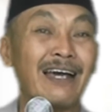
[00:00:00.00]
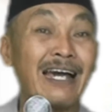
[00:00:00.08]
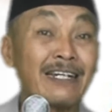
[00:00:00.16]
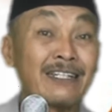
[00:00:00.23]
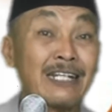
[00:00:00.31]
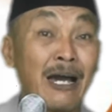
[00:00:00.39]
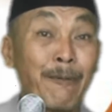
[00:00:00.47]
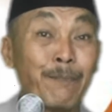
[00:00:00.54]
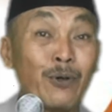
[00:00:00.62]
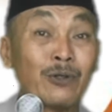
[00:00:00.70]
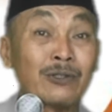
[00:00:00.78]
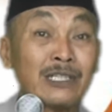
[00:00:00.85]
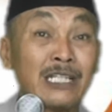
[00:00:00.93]
Ada
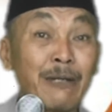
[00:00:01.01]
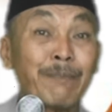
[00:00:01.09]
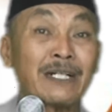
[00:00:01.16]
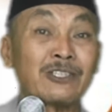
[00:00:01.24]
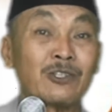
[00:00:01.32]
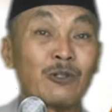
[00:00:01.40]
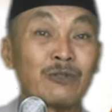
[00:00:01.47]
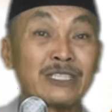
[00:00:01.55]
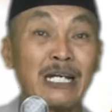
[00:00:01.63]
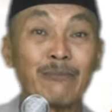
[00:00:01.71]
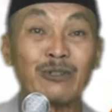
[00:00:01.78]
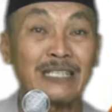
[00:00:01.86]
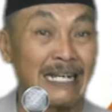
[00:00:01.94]
bukti Pak Jokowi
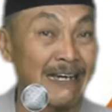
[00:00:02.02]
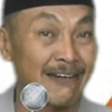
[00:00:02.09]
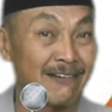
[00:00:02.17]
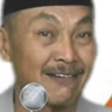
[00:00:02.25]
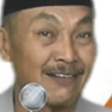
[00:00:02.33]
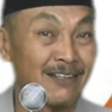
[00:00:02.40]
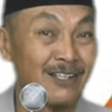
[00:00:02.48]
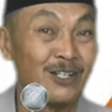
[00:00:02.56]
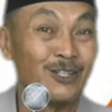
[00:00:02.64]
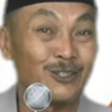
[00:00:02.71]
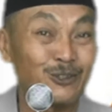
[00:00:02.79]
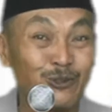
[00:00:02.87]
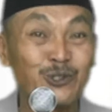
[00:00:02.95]
campur tangan.
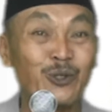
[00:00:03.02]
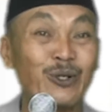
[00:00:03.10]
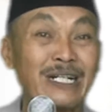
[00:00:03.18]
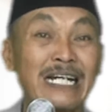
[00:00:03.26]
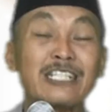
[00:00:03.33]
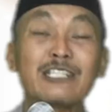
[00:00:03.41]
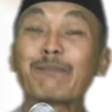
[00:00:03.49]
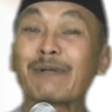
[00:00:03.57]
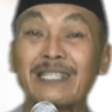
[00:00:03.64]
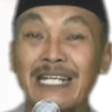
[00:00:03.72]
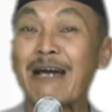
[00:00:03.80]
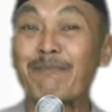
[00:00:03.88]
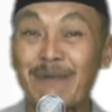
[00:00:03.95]
Tunjukkan
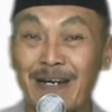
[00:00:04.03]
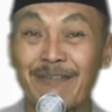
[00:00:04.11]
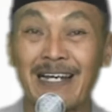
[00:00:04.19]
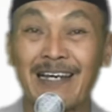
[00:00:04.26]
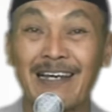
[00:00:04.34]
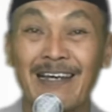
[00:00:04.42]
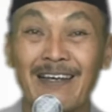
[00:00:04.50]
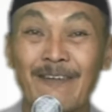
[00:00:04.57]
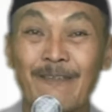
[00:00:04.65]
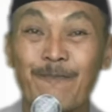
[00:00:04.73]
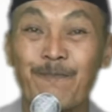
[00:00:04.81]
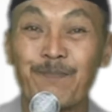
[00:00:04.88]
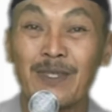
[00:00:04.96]
seperti apa,
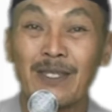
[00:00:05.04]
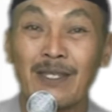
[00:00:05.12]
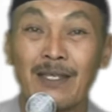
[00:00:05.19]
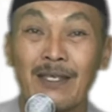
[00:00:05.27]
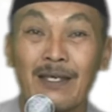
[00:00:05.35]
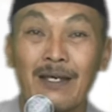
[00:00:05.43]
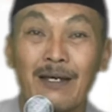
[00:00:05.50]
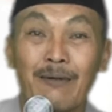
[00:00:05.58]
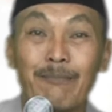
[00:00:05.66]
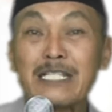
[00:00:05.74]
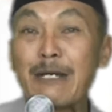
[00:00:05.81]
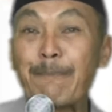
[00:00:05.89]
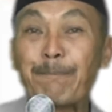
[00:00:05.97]

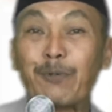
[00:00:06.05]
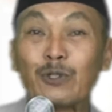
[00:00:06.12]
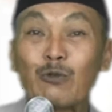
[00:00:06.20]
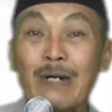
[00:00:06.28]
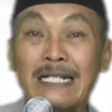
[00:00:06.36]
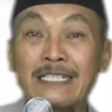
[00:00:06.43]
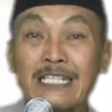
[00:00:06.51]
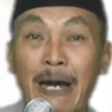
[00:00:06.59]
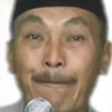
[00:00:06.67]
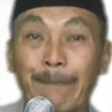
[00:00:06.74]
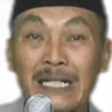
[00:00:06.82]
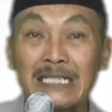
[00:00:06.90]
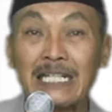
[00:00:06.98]
Menyebut
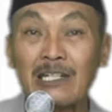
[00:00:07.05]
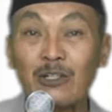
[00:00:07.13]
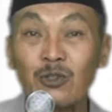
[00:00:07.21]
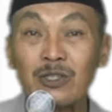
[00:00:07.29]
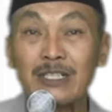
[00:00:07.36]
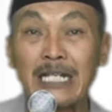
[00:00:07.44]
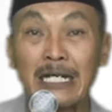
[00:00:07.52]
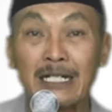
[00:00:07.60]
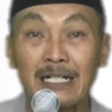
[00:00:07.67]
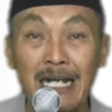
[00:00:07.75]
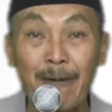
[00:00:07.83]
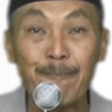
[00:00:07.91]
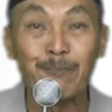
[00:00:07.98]
wajah berkerut dan
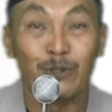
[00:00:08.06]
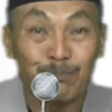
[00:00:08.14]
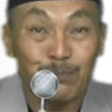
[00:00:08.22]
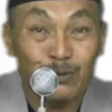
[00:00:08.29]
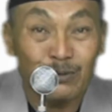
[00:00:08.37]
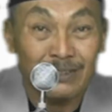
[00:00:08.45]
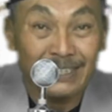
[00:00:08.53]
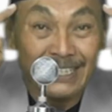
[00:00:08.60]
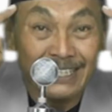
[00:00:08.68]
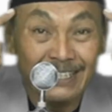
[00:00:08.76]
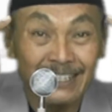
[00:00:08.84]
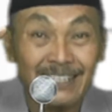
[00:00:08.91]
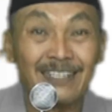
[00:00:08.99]
rambut
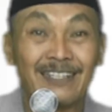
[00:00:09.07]
putih